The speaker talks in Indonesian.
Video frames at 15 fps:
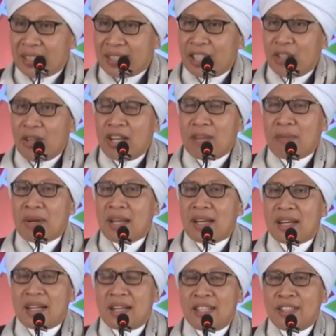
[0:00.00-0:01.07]
kalau ada
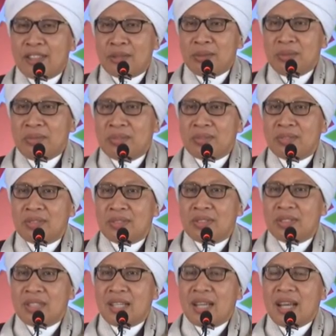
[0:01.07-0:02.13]
pelarangan itu
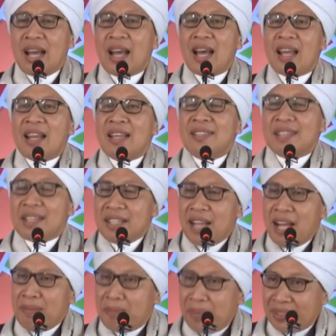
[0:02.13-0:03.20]

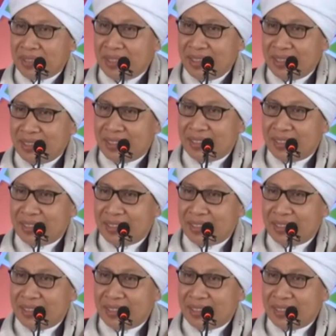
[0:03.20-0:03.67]
alasannya apa sih?